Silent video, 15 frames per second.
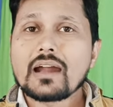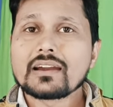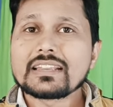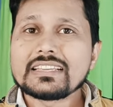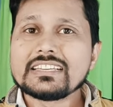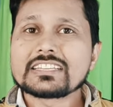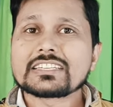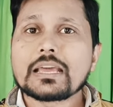अगर
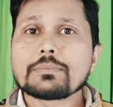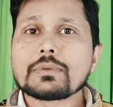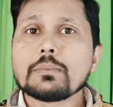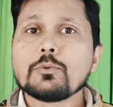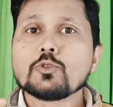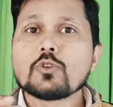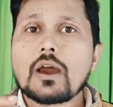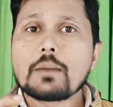इस टाइप की
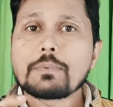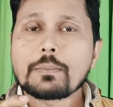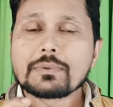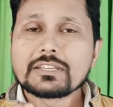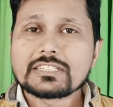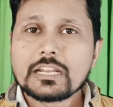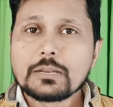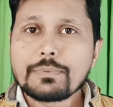वीडियो आप
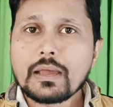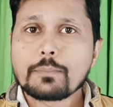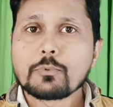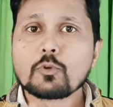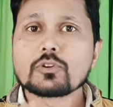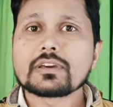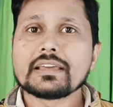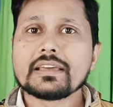अपने चैनल पे
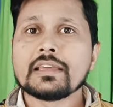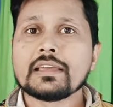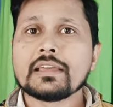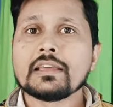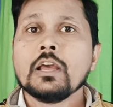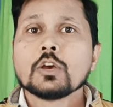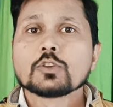अपलोड करेंगे